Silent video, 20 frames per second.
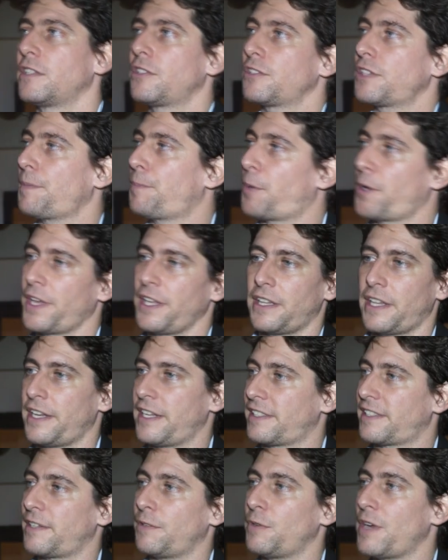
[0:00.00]
Entonces por ahí
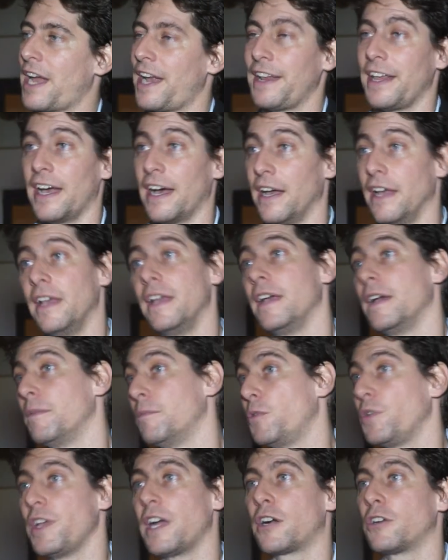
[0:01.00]
tenés en un área
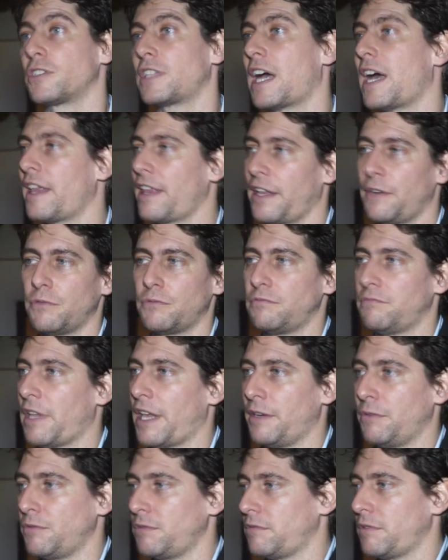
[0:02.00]
muy acotada, en
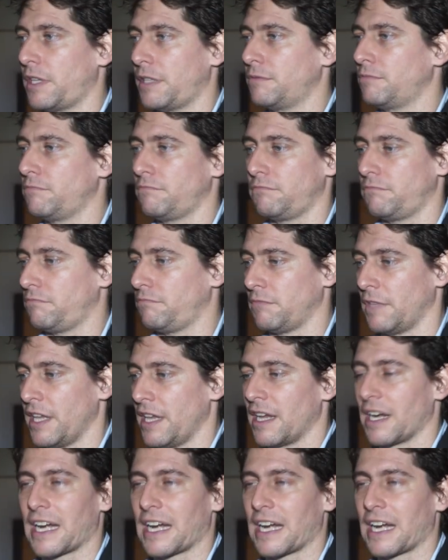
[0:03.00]
un,